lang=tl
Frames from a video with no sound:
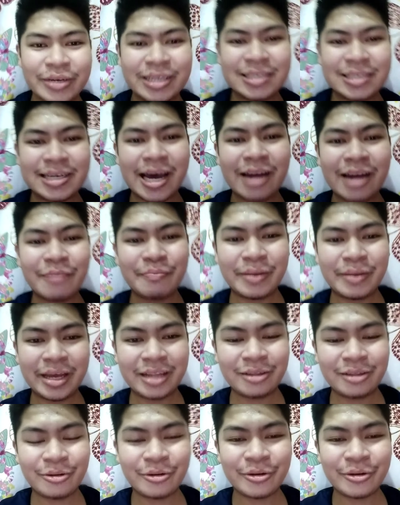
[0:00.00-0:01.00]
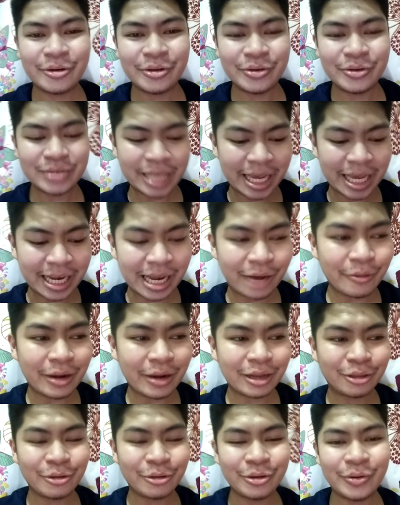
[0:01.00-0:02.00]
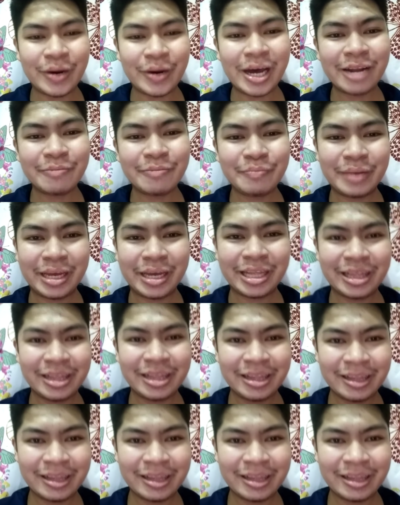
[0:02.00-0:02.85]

is carpet or yung sahig ng kwarto nyo carpet,